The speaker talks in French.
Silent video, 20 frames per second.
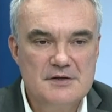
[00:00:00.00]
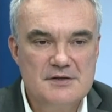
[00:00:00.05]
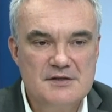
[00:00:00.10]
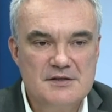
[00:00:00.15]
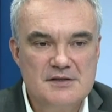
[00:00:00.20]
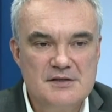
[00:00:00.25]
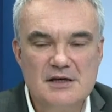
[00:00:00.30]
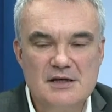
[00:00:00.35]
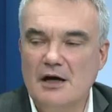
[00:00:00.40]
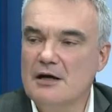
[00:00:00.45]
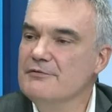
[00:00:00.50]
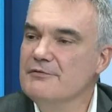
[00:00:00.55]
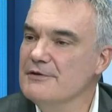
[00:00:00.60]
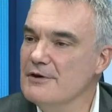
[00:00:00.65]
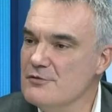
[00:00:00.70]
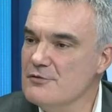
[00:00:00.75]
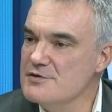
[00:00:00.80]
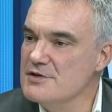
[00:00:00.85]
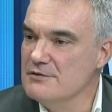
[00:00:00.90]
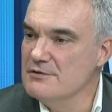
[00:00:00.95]
c'est
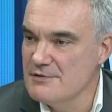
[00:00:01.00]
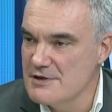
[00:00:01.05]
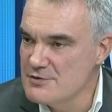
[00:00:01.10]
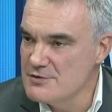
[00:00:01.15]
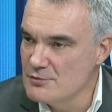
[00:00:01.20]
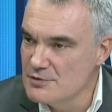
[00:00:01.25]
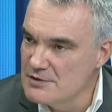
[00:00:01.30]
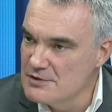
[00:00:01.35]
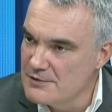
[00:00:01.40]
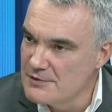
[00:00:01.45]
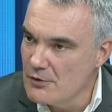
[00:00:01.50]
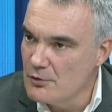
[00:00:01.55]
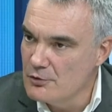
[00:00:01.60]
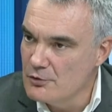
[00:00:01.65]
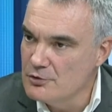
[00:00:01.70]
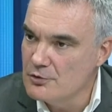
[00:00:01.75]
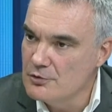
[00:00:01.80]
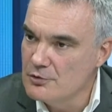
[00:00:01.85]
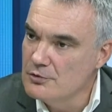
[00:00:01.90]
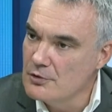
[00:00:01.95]
référencé de façon
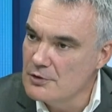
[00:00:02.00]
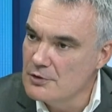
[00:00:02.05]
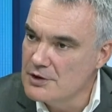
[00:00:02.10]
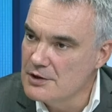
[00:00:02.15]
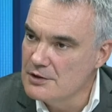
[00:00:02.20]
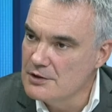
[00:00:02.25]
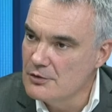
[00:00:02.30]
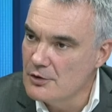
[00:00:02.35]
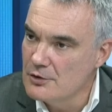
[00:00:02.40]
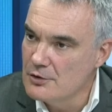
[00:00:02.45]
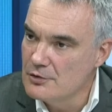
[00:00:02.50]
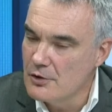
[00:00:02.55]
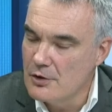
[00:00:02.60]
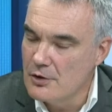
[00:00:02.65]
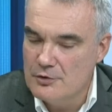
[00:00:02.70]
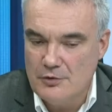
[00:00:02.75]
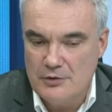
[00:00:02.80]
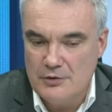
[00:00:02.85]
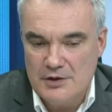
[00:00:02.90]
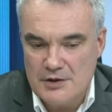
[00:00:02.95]
différente dans les,
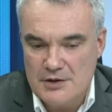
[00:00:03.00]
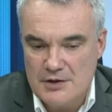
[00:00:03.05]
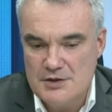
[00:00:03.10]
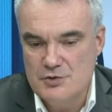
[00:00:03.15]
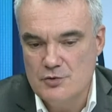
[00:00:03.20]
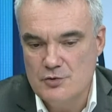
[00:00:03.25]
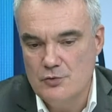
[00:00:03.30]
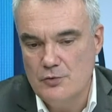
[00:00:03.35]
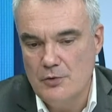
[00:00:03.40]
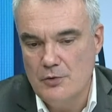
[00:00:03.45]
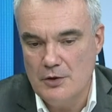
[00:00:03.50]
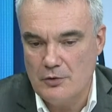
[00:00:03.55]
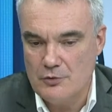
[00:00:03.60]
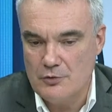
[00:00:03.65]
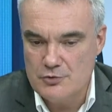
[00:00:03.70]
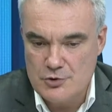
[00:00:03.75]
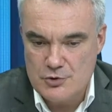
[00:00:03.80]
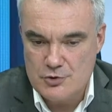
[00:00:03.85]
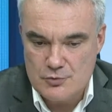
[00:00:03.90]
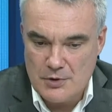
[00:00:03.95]
dans, les réseaux,
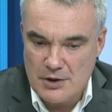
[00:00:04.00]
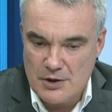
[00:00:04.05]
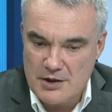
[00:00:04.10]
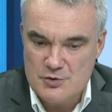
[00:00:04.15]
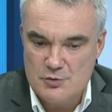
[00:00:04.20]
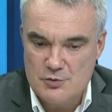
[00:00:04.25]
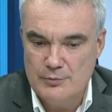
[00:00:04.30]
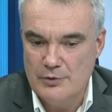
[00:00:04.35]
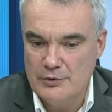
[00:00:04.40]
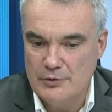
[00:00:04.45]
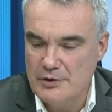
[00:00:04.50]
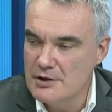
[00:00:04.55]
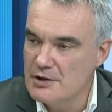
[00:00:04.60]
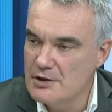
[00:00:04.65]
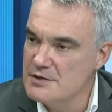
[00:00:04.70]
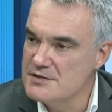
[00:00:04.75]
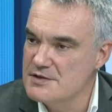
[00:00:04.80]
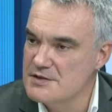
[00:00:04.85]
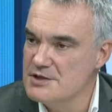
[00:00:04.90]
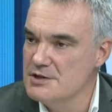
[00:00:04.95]
alors que ce soit les réseaux
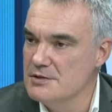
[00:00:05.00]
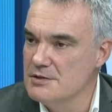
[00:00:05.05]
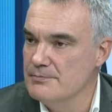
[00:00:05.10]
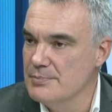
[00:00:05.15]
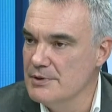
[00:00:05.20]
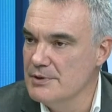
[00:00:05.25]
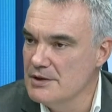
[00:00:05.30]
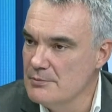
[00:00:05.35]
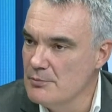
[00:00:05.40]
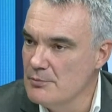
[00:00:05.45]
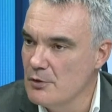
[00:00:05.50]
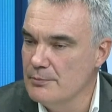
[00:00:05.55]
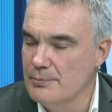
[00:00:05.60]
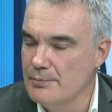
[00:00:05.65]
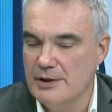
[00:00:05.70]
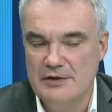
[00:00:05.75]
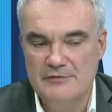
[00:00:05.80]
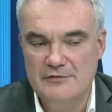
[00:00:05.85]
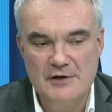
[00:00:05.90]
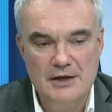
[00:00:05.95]
bancaires, les CGP, les
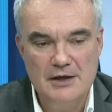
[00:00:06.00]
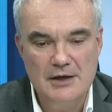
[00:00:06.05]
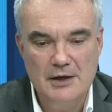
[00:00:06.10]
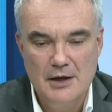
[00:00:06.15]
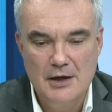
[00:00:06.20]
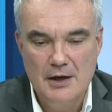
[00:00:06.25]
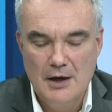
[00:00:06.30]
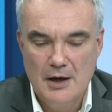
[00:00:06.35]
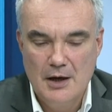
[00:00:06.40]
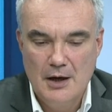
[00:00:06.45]
banques privées.